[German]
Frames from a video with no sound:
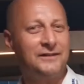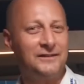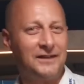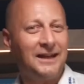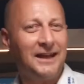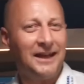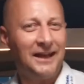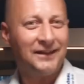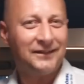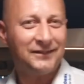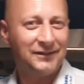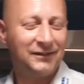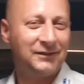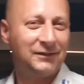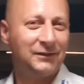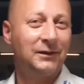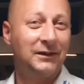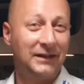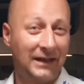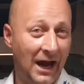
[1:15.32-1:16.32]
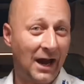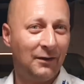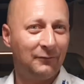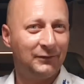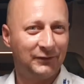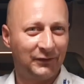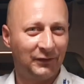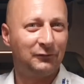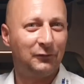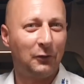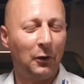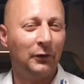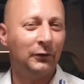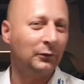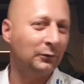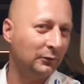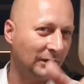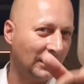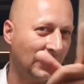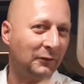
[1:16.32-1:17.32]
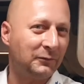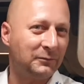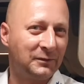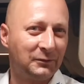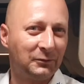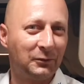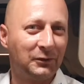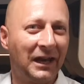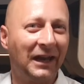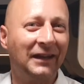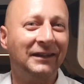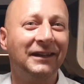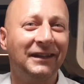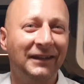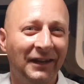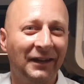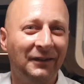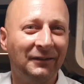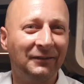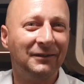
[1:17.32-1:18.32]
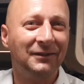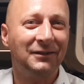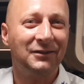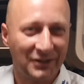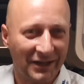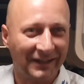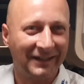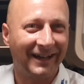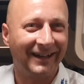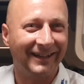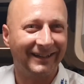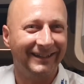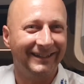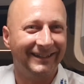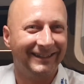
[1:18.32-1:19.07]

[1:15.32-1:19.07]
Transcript: Als allererstes, ja, wir sind Freunde und du darfst mich wirklich Henry nennen, statt Harry.